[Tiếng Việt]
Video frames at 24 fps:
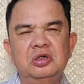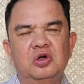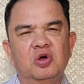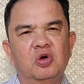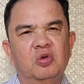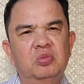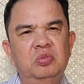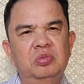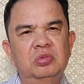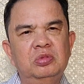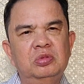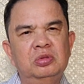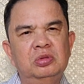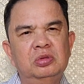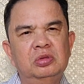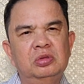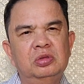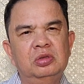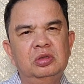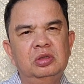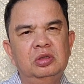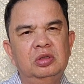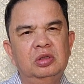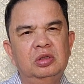kinh khủng.
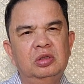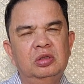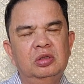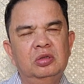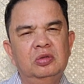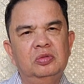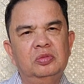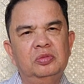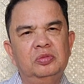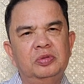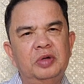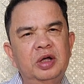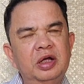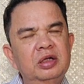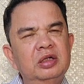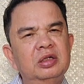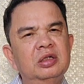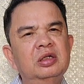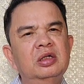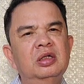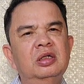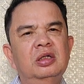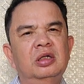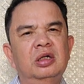
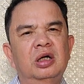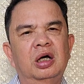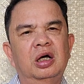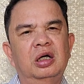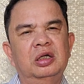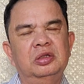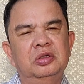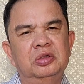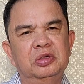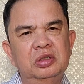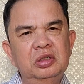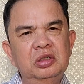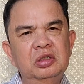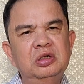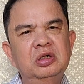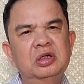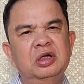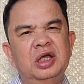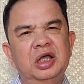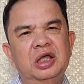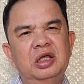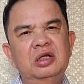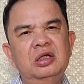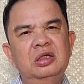Và à, những
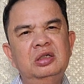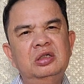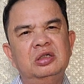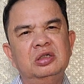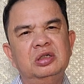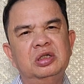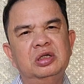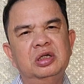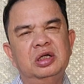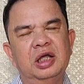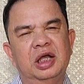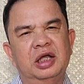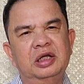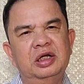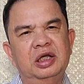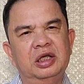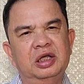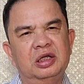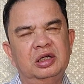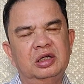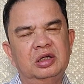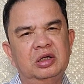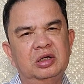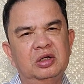người gây nên sự thiệt hại
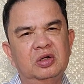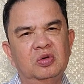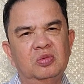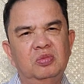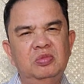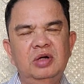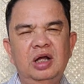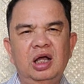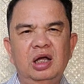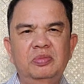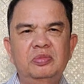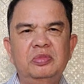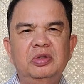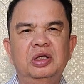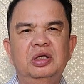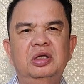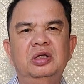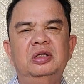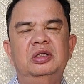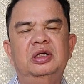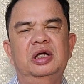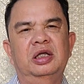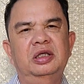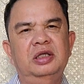này cũng đã
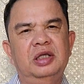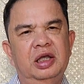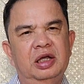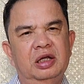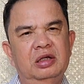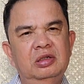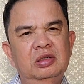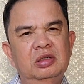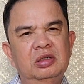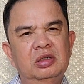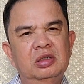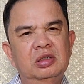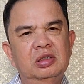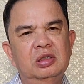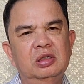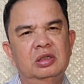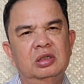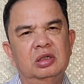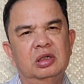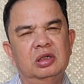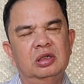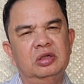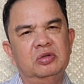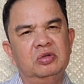bị trả giá
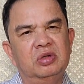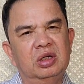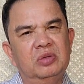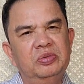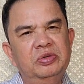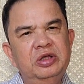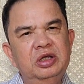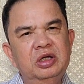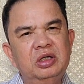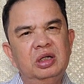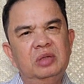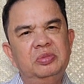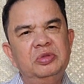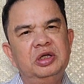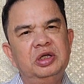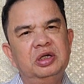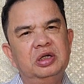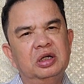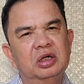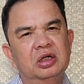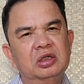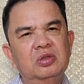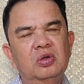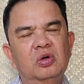điều tra viên đã
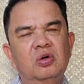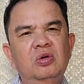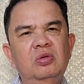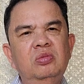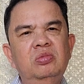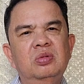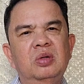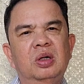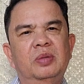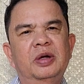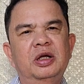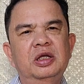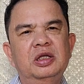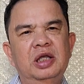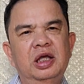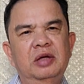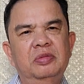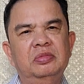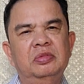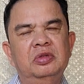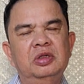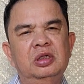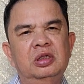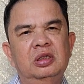bị khởi tố và bắt
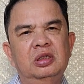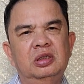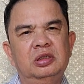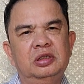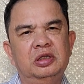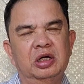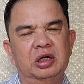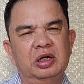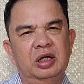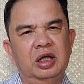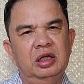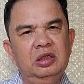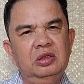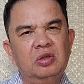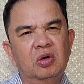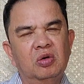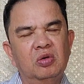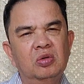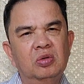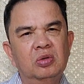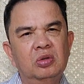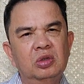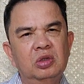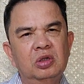giam nhận án
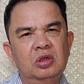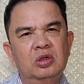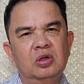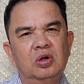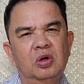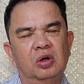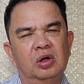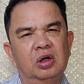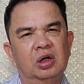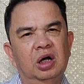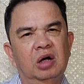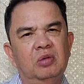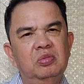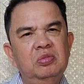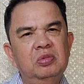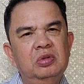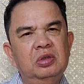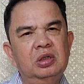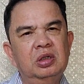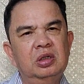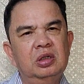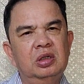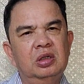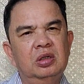tù còn
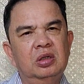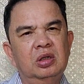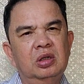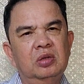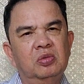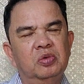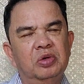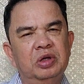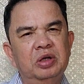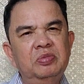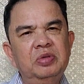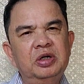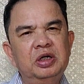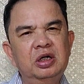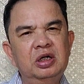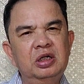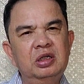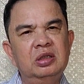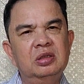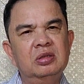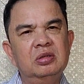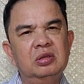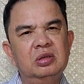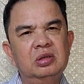ông Nguyễn Văn
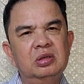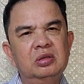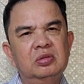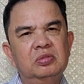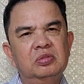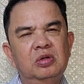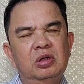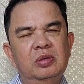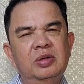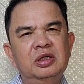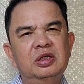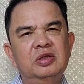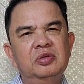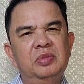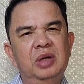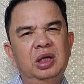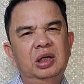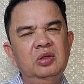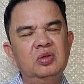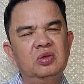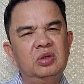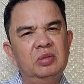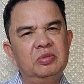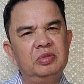Nên phó ban
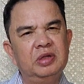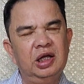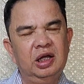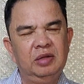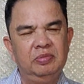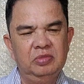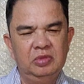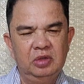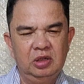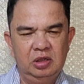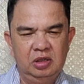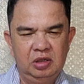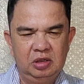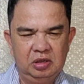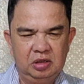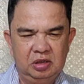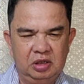chuyên bán vụ Nam Cam